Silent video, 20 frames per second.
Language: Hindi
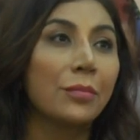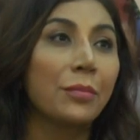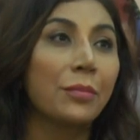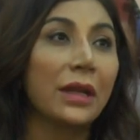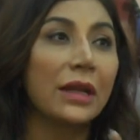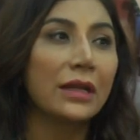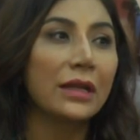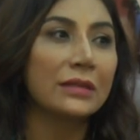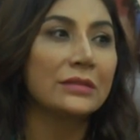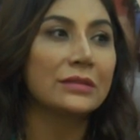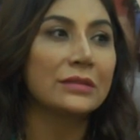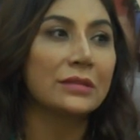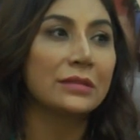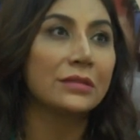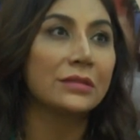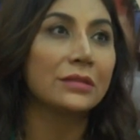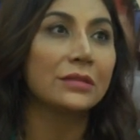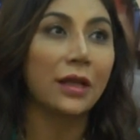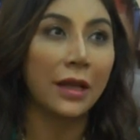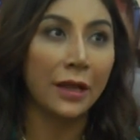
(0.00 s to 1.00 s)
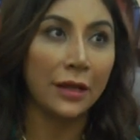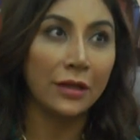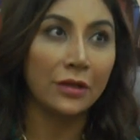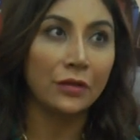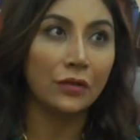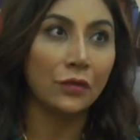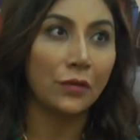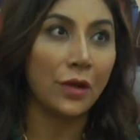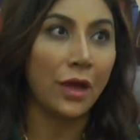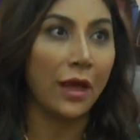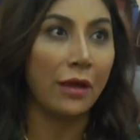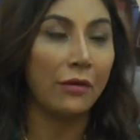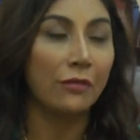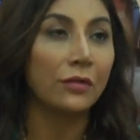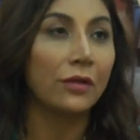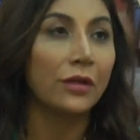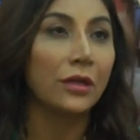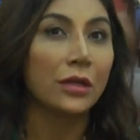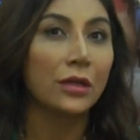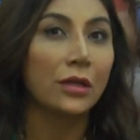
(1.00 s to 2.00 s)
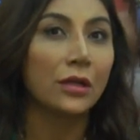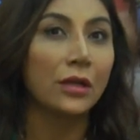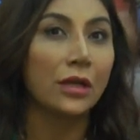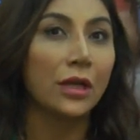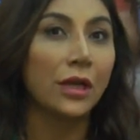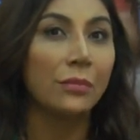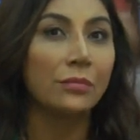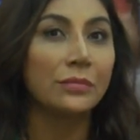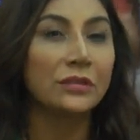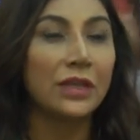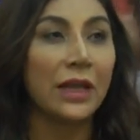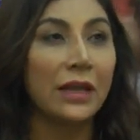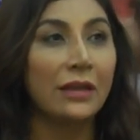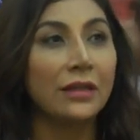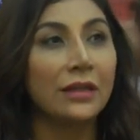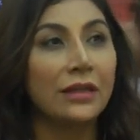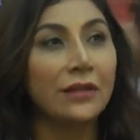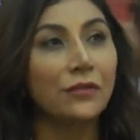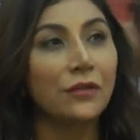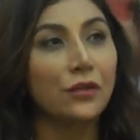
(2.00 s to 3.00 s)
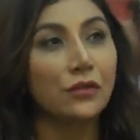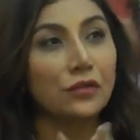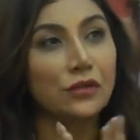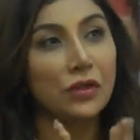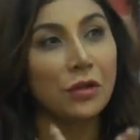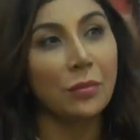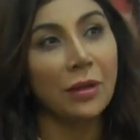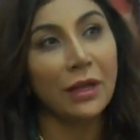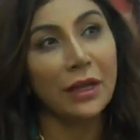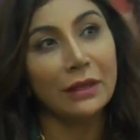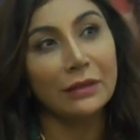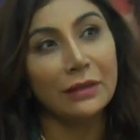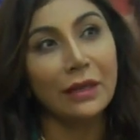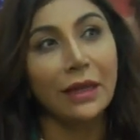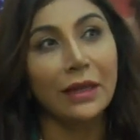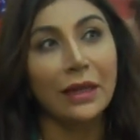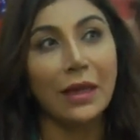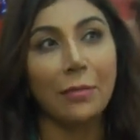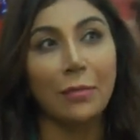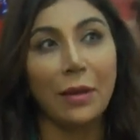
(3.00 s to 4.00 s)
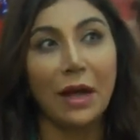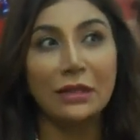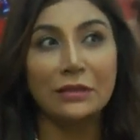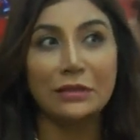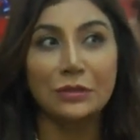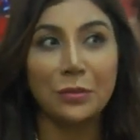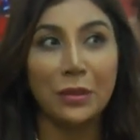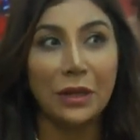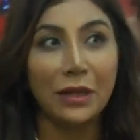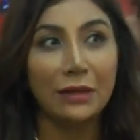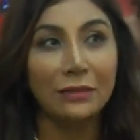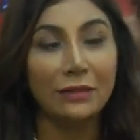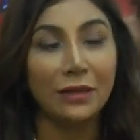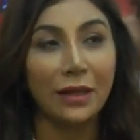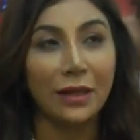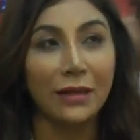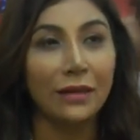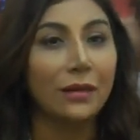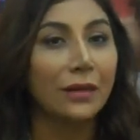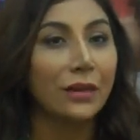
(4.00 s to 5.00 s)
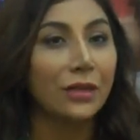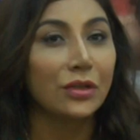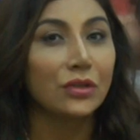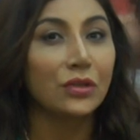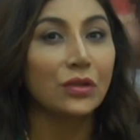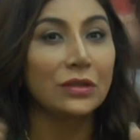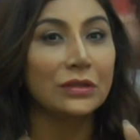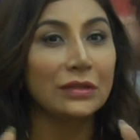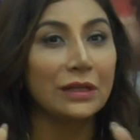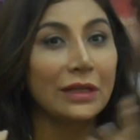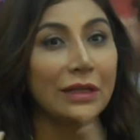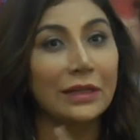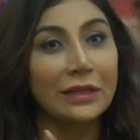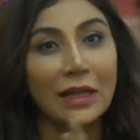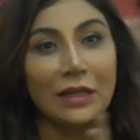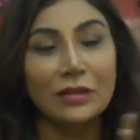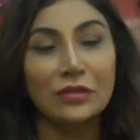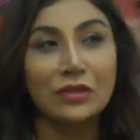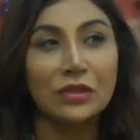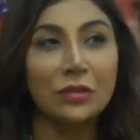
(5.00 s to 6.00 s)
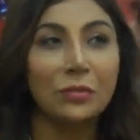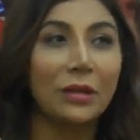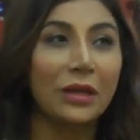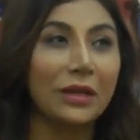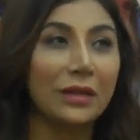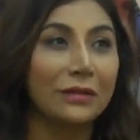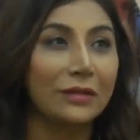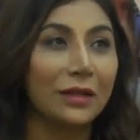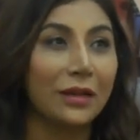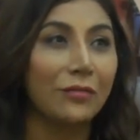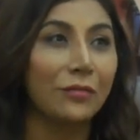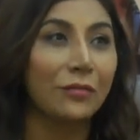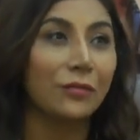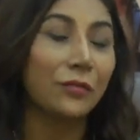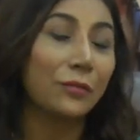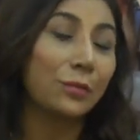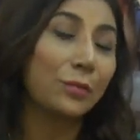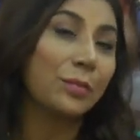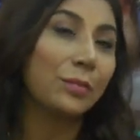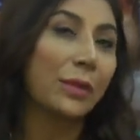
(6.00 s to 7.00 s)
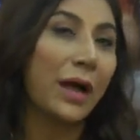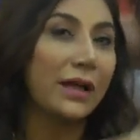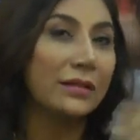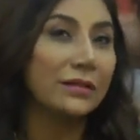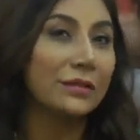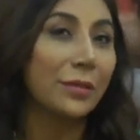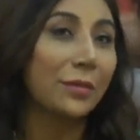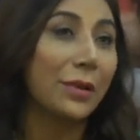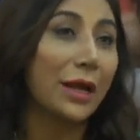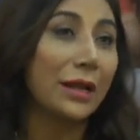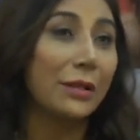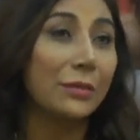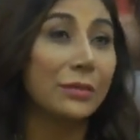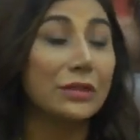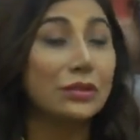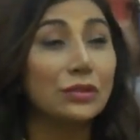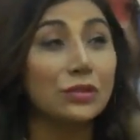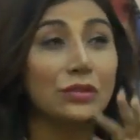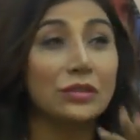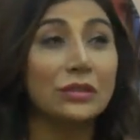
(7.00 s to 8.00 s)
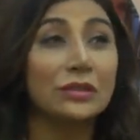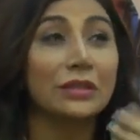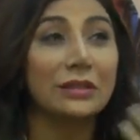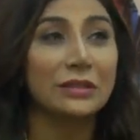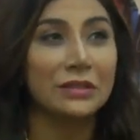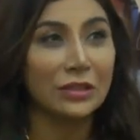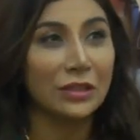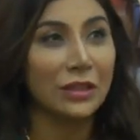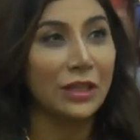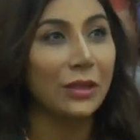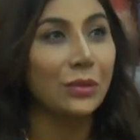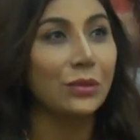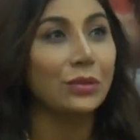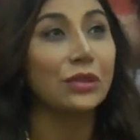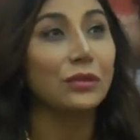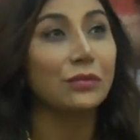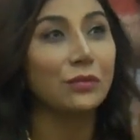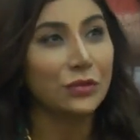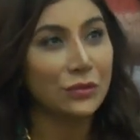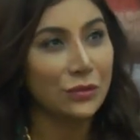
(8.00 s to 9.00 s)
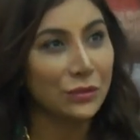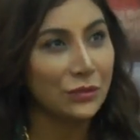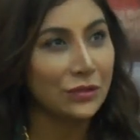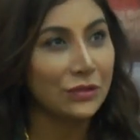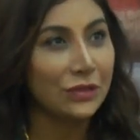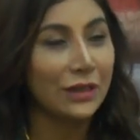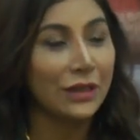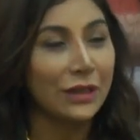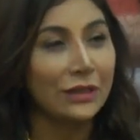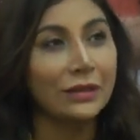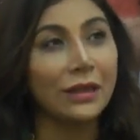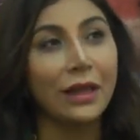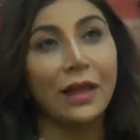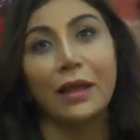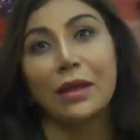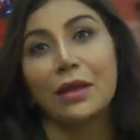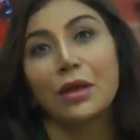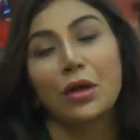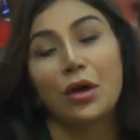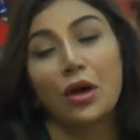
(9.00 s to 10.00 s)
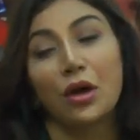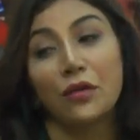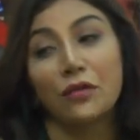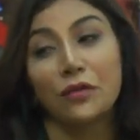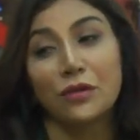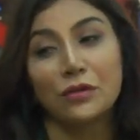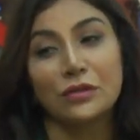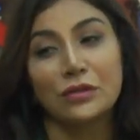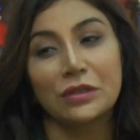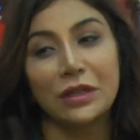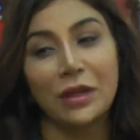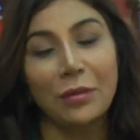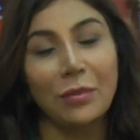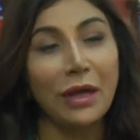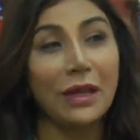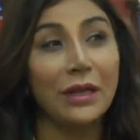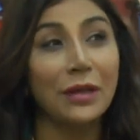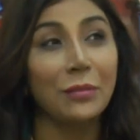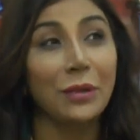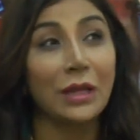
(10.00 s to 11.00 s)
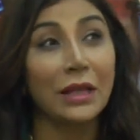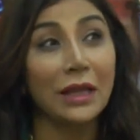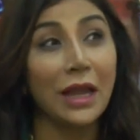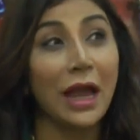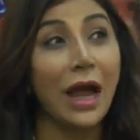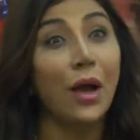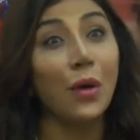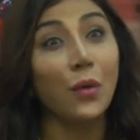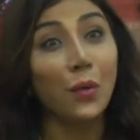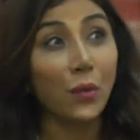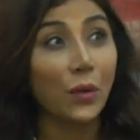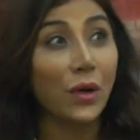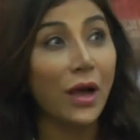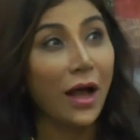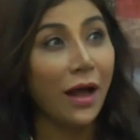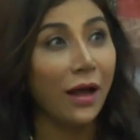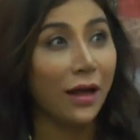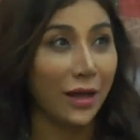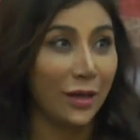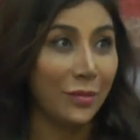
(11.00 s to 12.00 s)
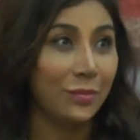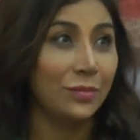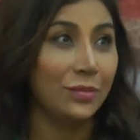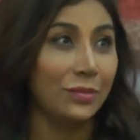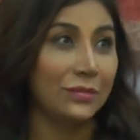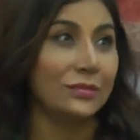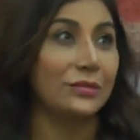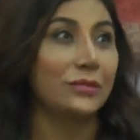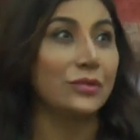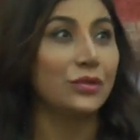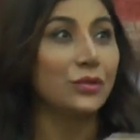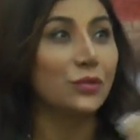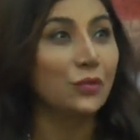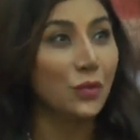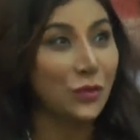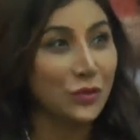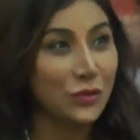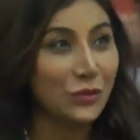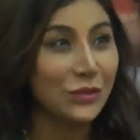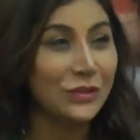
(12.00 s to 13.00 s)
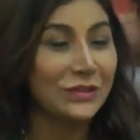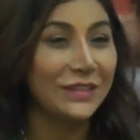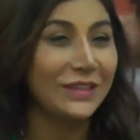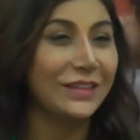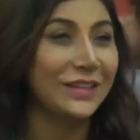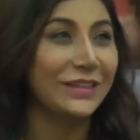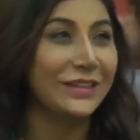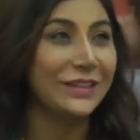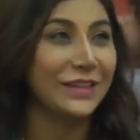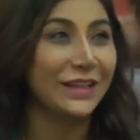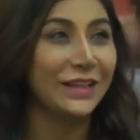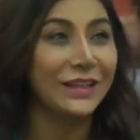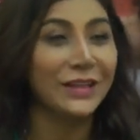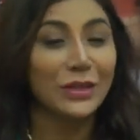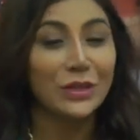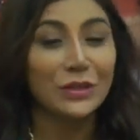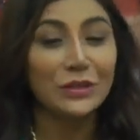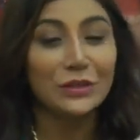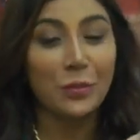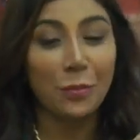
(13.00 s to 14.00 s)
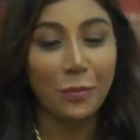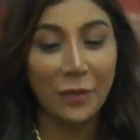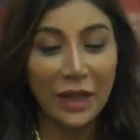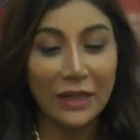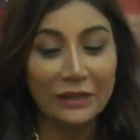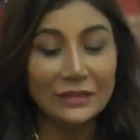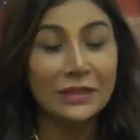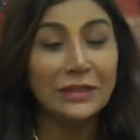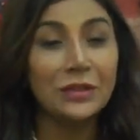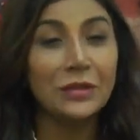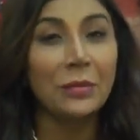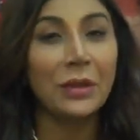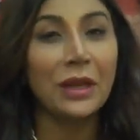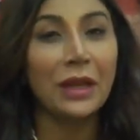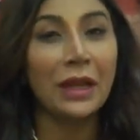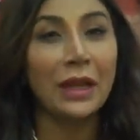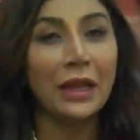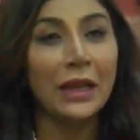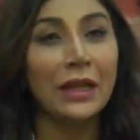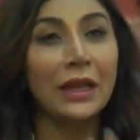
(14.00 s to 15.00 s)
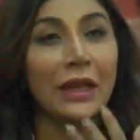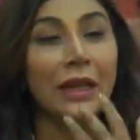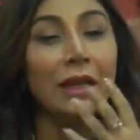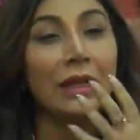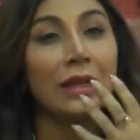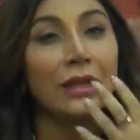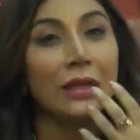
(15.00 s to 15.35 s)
बिगेस्ट थिंग टू हैव क्योंकि हम जनरली फ्यूचर में रहते हैं या पास्ट में रहते हैं तो इसीलिए टेंशन में रहते हैं पास्ट के बारे में जो चीज़ अच्छी नहीं होती वो सोचते रहते हैं और फ्यूचर के बारे में क्या होगा अब तो वो सोचते रहते हैं सो प्रेजेंट में रहेंगे